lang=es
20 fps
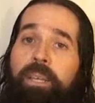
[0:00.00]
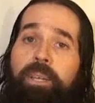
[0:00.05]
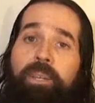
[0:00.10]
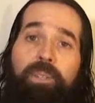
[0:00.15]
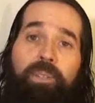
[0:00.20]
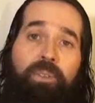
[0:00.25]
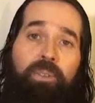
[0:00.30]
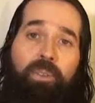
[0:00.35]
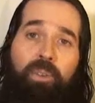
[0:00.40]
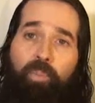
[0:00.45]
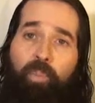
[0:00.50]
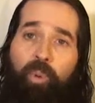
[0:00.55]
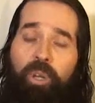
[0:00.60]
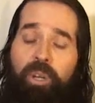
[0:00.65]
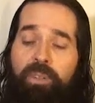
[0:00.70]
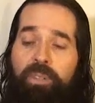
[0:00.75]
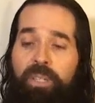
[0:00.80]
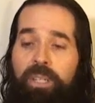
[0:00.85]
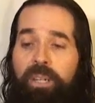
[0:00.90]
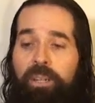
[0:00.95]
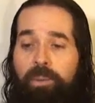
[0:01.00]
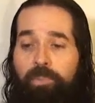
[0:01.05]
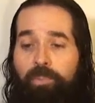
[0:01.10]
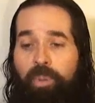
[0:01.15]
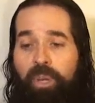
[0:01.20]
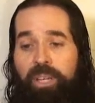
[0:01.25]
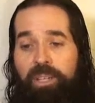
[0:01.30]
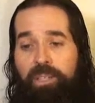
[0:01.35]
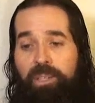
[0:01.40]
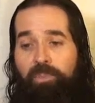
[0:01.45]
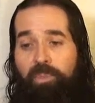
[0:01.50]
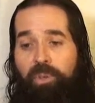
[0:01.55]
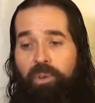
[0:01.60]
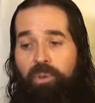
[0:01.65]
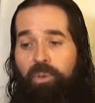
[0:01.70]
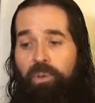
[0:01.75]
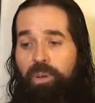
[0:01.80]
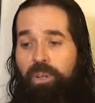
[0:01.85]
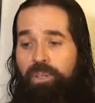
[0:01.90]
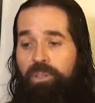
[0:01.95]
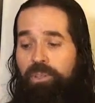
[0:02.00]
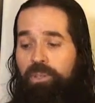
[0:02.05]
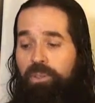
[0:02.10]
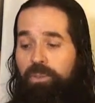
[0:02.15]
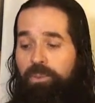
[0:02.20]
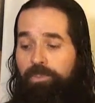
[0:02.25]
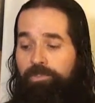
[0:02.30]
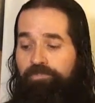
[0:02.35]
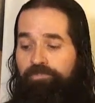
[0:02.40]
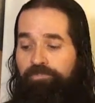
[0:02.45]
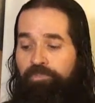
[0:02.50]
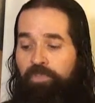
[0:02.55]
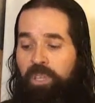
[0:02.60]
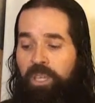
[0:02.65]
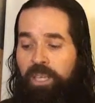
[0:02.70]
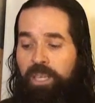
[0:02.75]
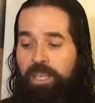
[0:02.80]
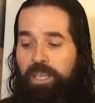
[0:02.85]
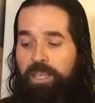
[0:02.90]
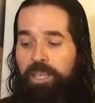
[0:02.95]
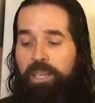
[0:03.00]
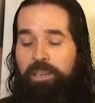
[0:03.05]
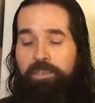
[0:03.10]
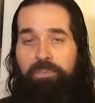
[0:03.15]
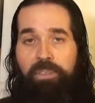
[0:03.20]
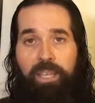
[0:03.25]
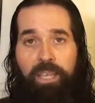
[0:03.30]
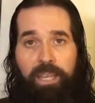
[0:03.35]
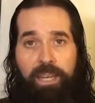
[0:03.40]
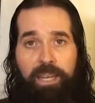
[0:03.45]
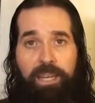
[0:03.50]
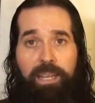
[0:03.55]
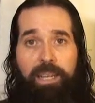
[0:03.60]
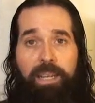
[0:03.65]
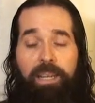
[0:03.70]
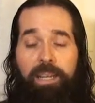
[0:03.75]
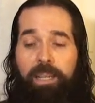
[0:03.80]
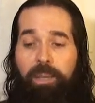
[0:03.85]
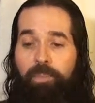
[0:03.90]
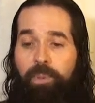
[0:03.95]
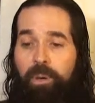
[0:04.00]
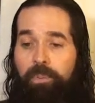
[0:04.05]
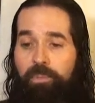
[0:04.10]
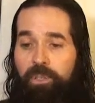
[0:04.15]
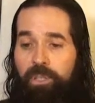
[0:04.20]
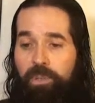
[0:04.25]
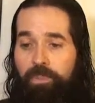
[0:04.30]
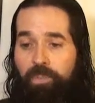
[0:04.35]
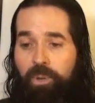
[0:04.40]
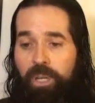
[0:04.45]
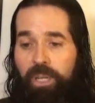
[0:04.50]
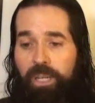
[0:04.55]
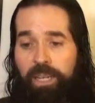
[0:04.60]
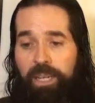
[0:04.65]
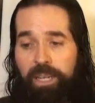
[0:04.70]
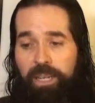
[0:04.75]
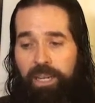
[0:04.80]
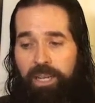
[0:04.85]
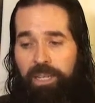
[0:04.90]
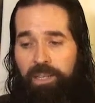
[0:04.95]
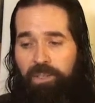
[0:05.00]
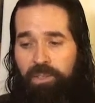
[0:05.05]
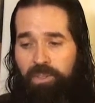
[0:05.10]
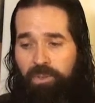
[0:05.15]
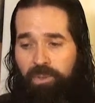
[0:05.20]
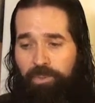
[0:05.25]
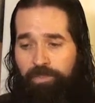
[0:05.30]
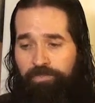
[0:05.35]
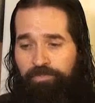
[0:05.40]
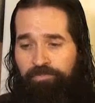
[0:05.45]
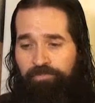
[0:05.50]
yo no puedo tener paz en mi corazón, que viene de Él y vamos a aprender eso.